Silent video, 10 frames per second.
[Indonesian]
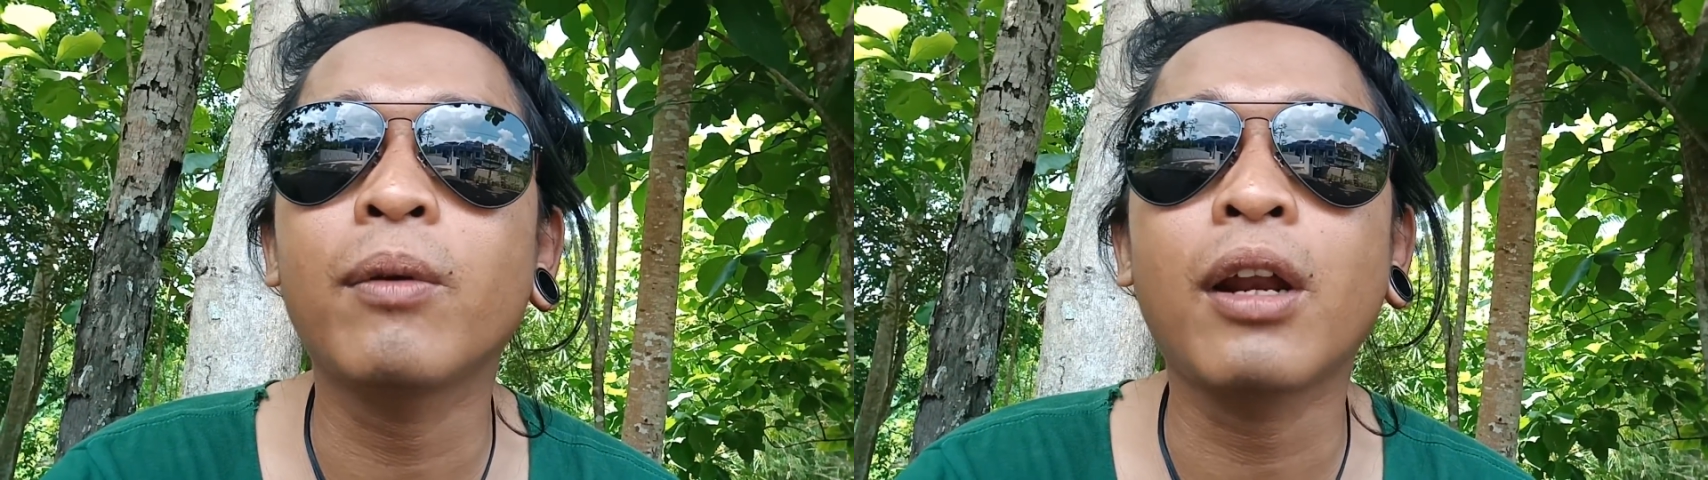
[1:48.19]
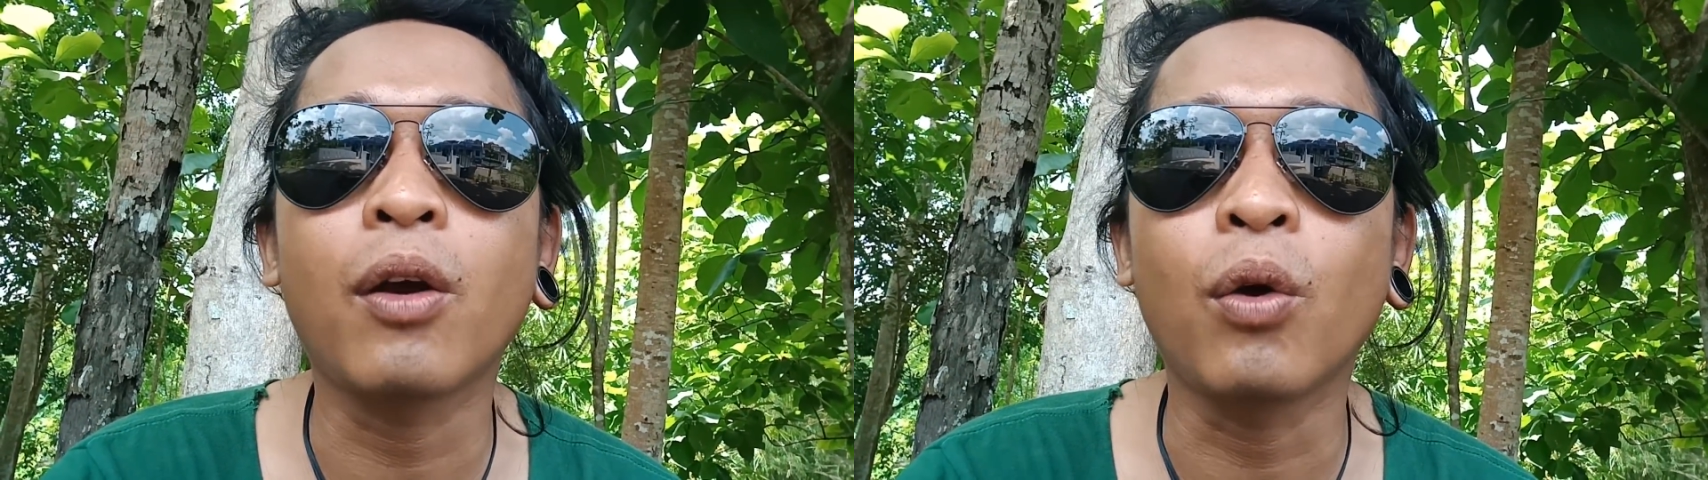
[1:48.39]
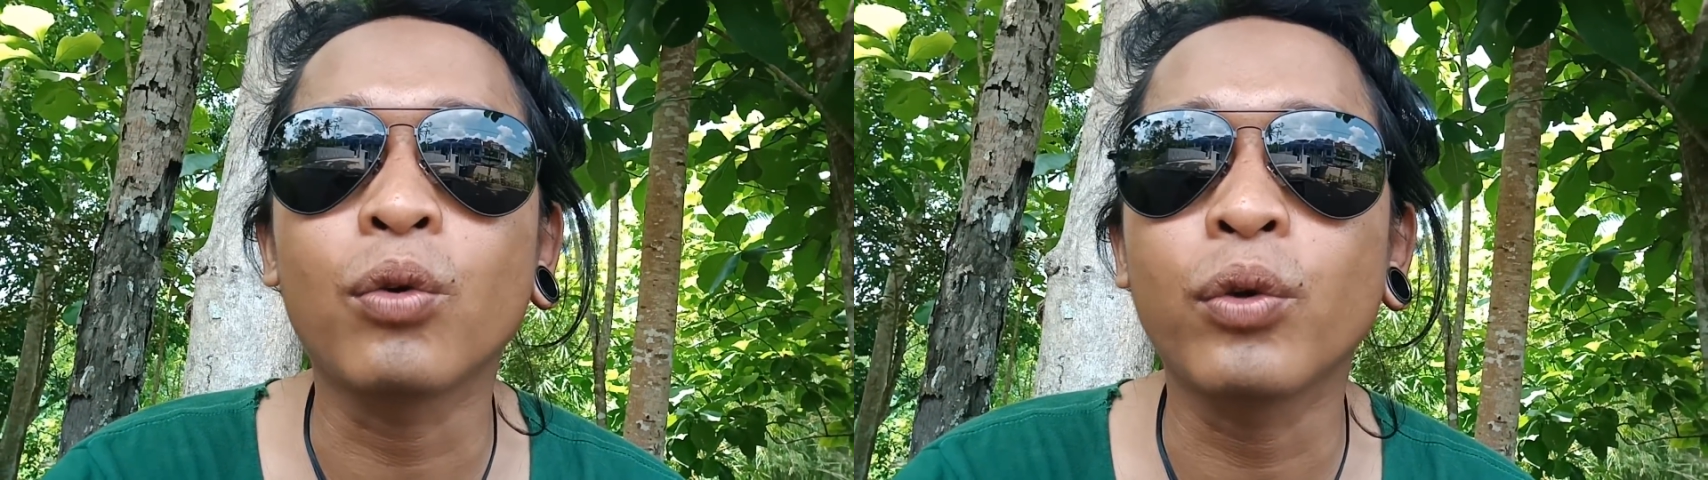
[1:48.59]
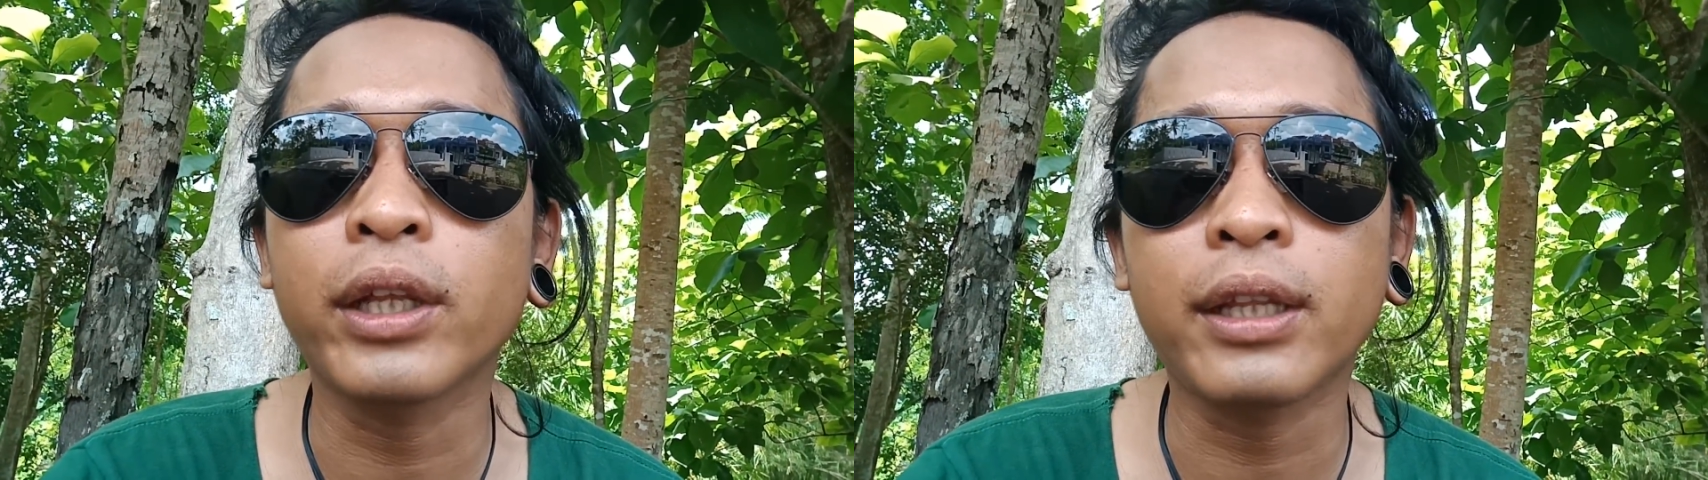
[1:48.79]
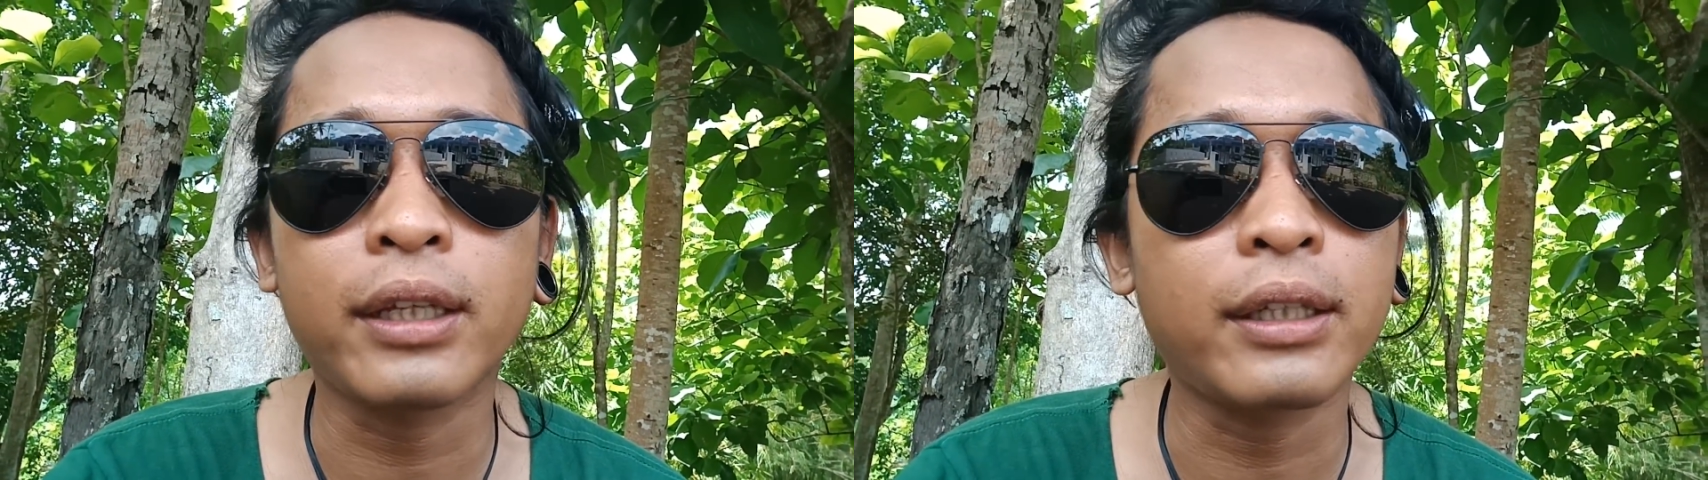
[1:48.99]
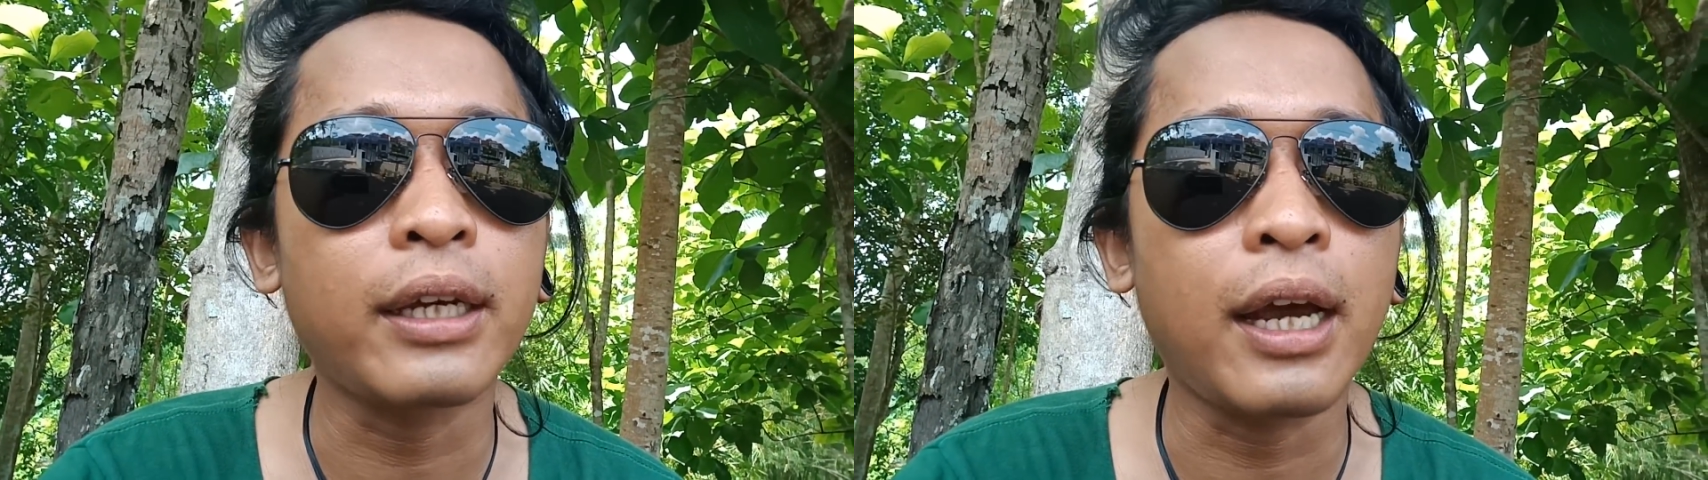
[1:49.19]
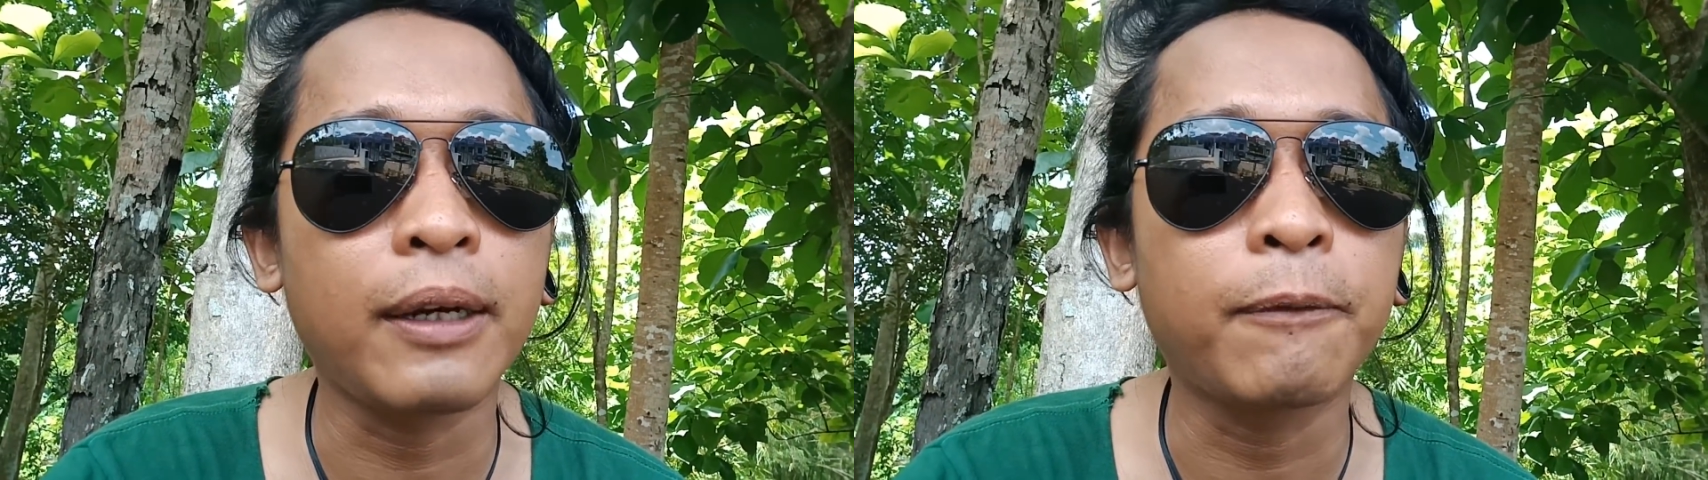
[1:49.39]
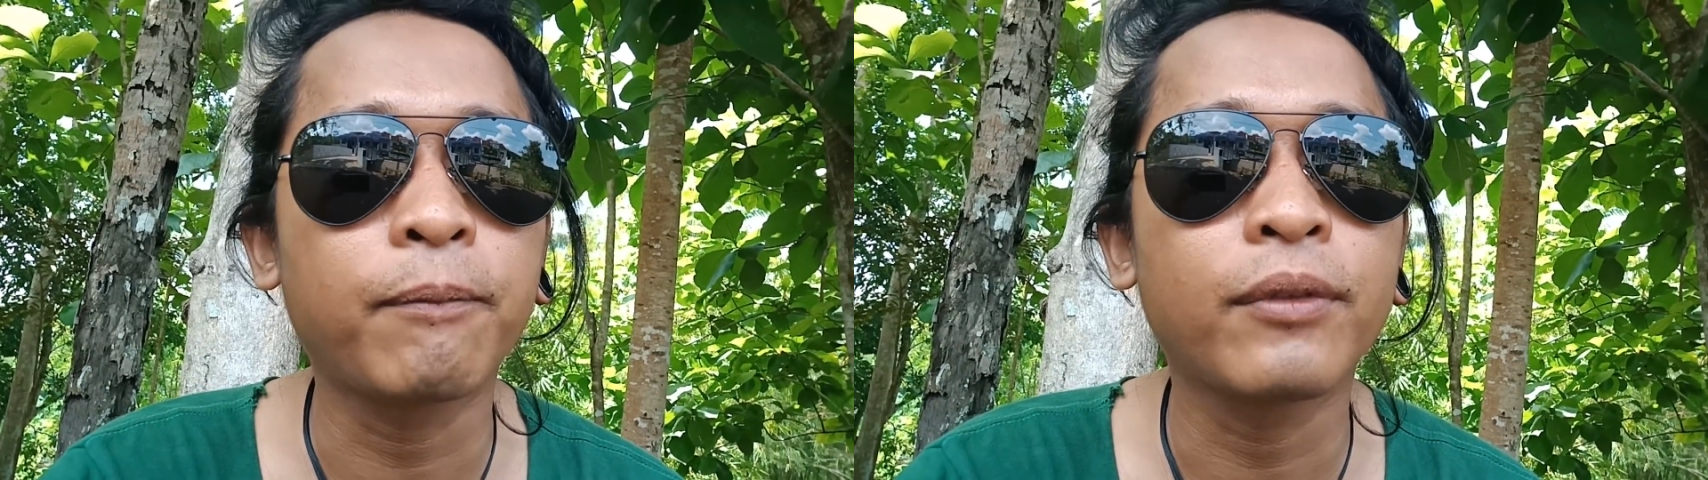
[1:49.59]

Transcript: nanggonku gue teh-tehan